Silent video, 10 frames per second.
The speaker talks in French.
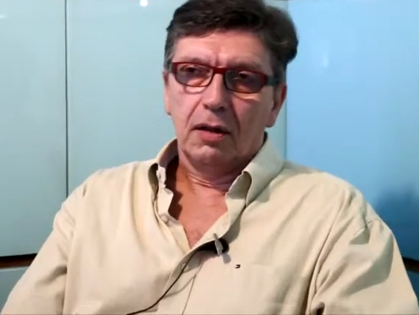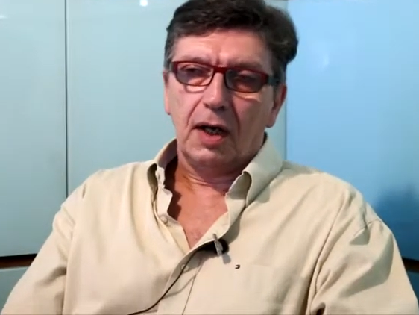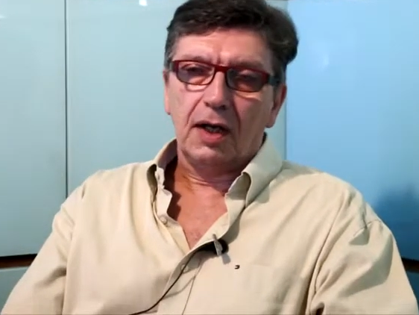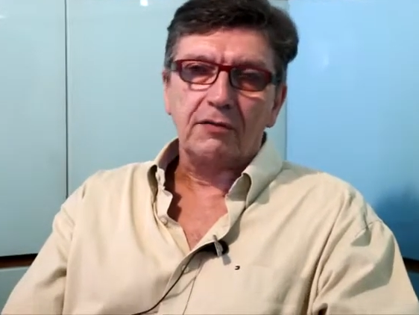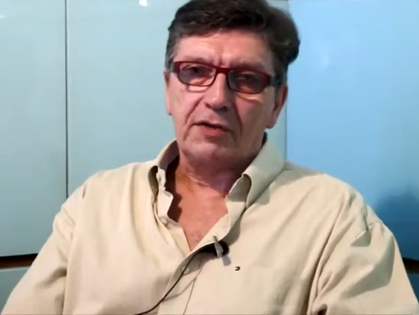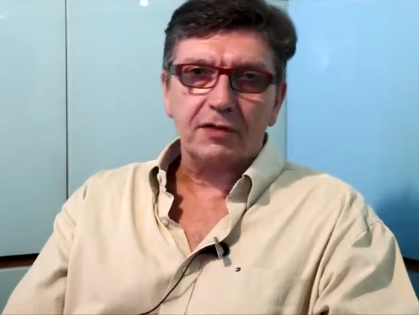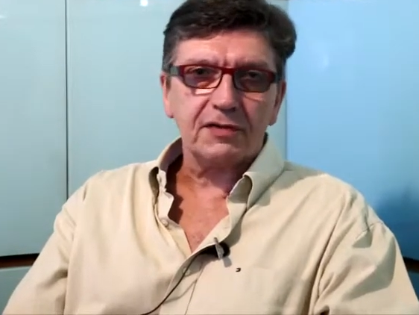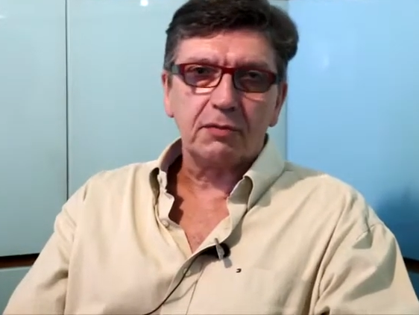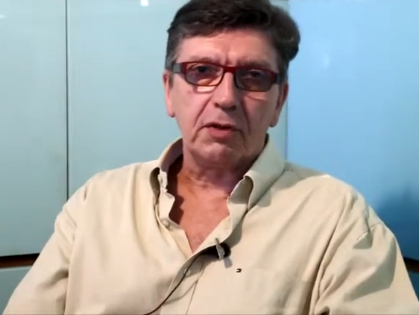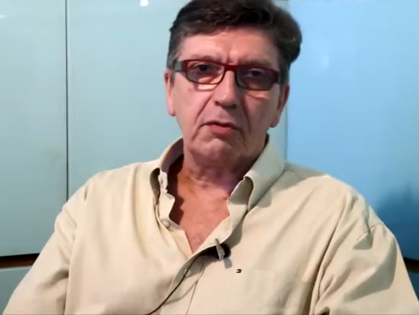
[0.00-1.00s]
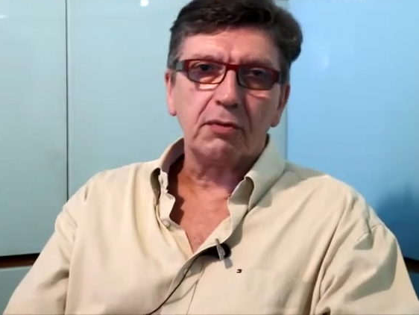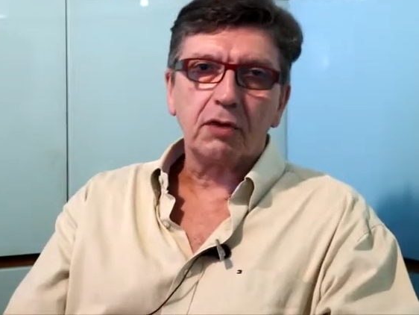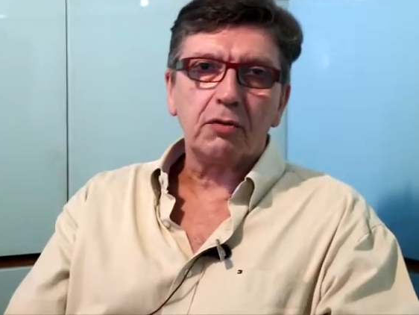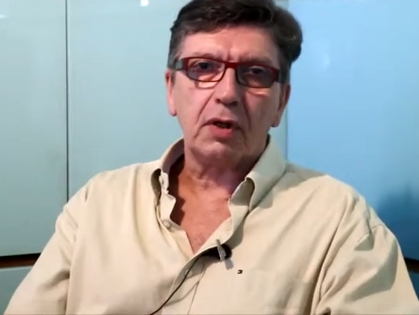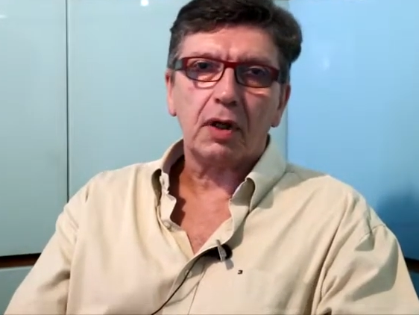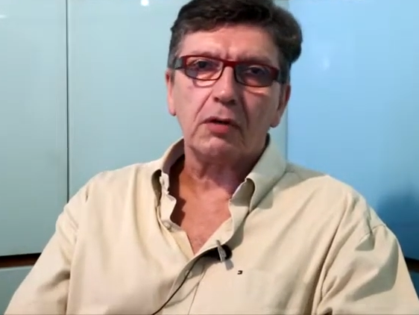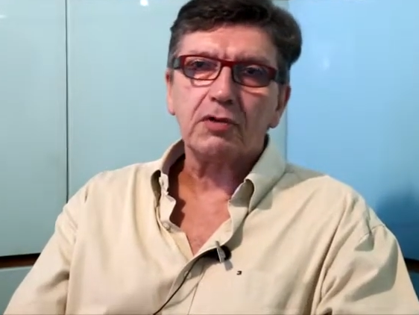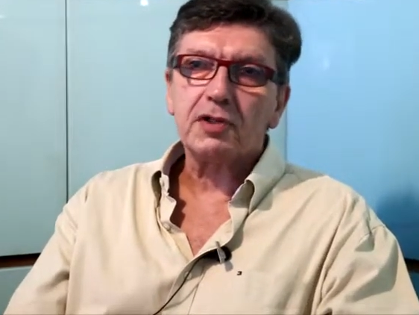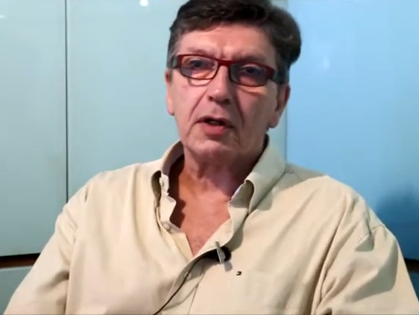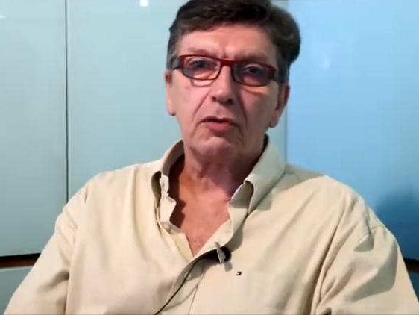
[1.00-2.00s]
à l'évidence, Emmanuel Macron a
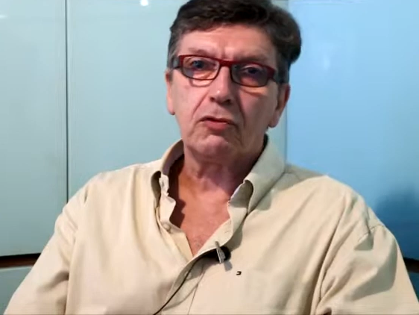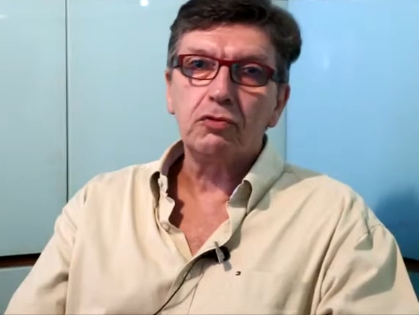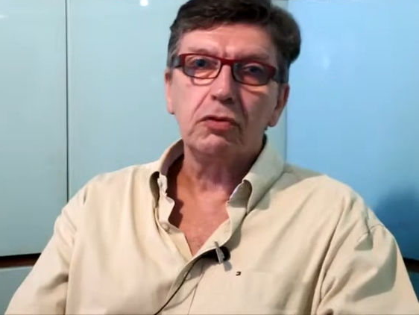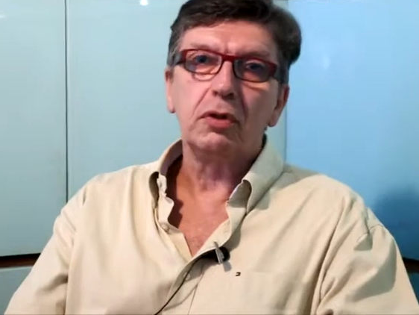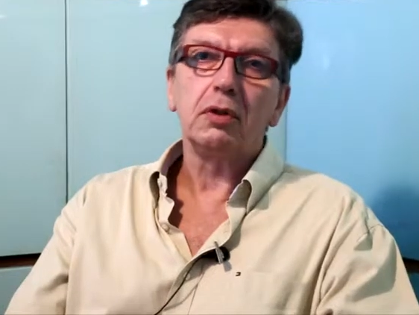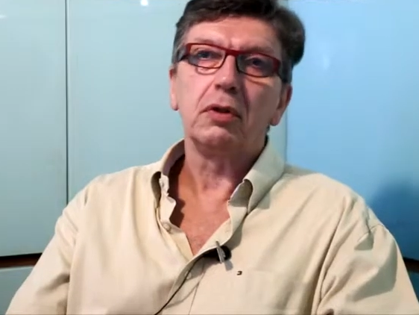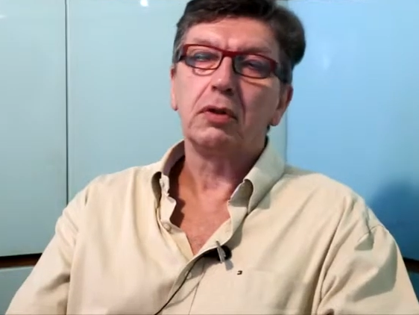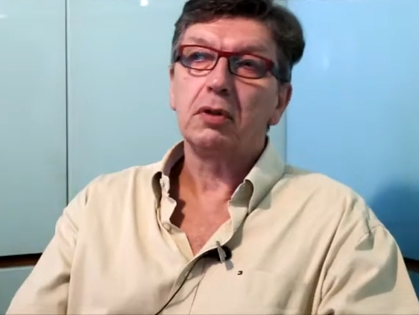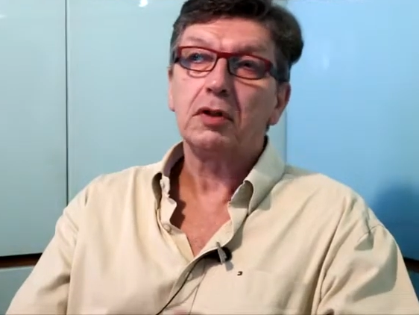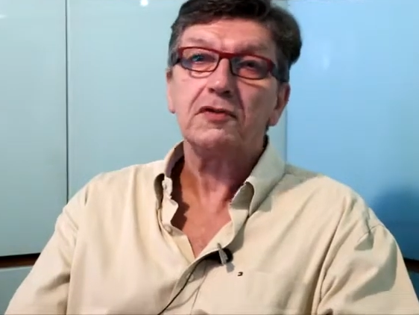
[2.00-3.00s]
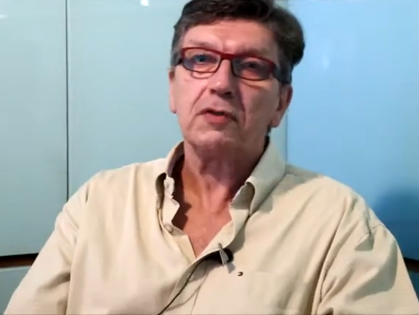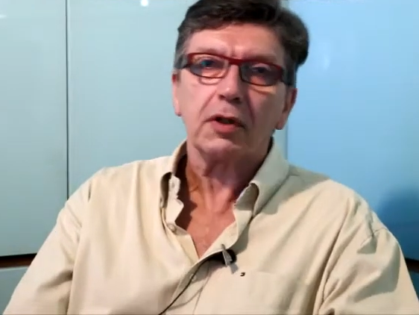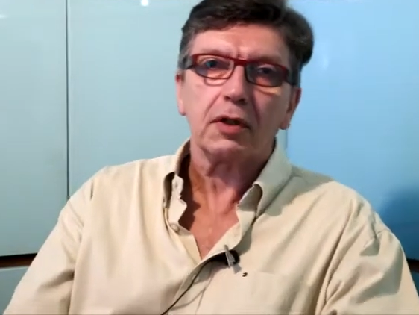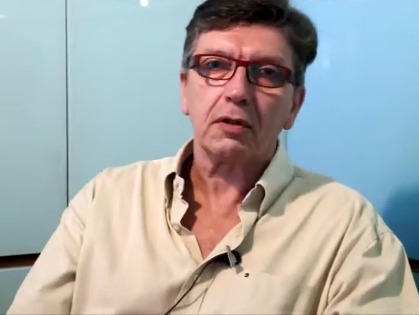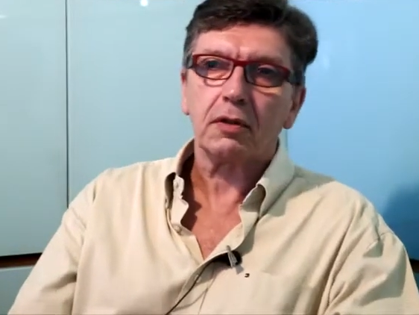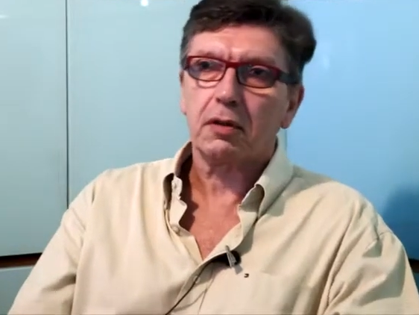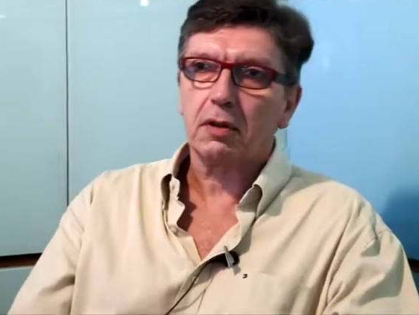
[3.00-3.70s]
réussi un coup historique.